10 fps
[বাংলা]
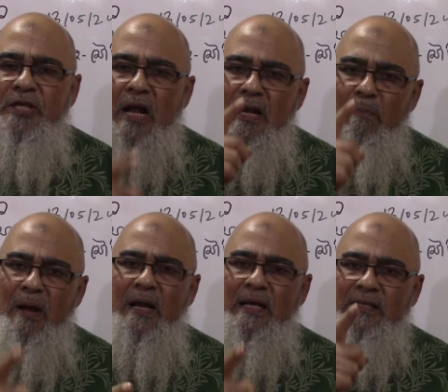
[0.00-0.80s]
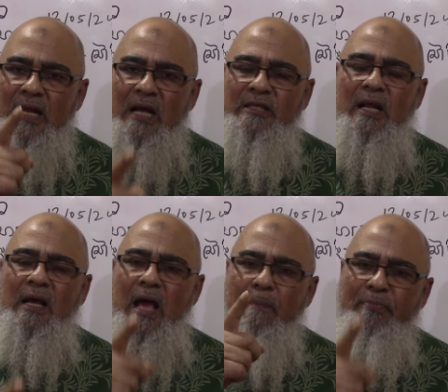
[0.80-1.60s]
চার নাম্বার লেকচার আসার
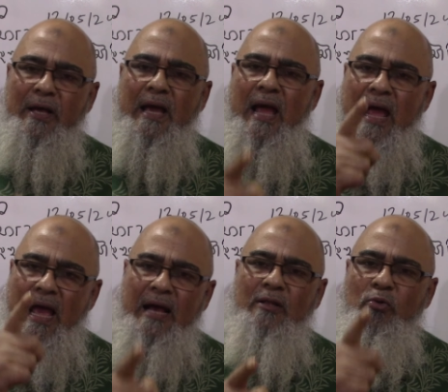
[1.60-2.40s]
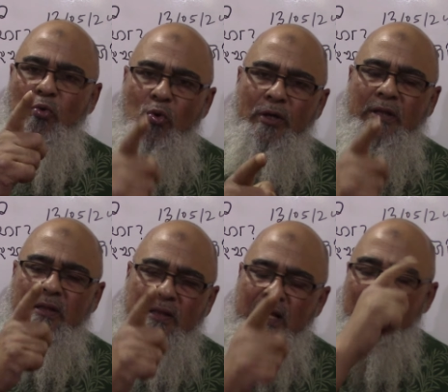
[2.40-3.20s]
আগে আপনাকে এক দুই
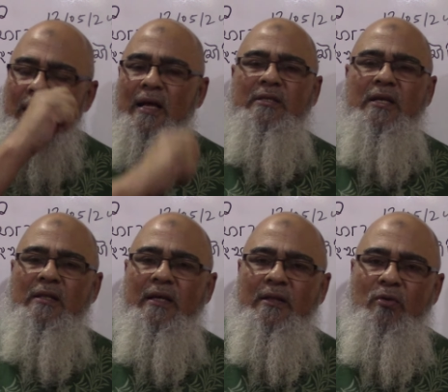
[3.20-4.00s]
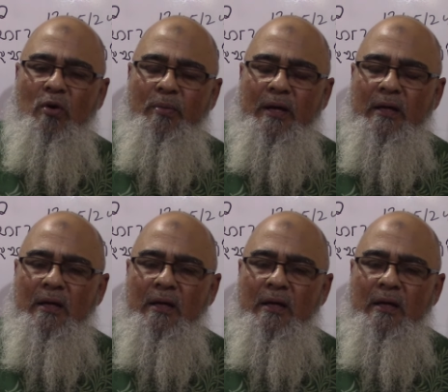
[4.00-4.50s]
তিন লেকচার দেখতে হবে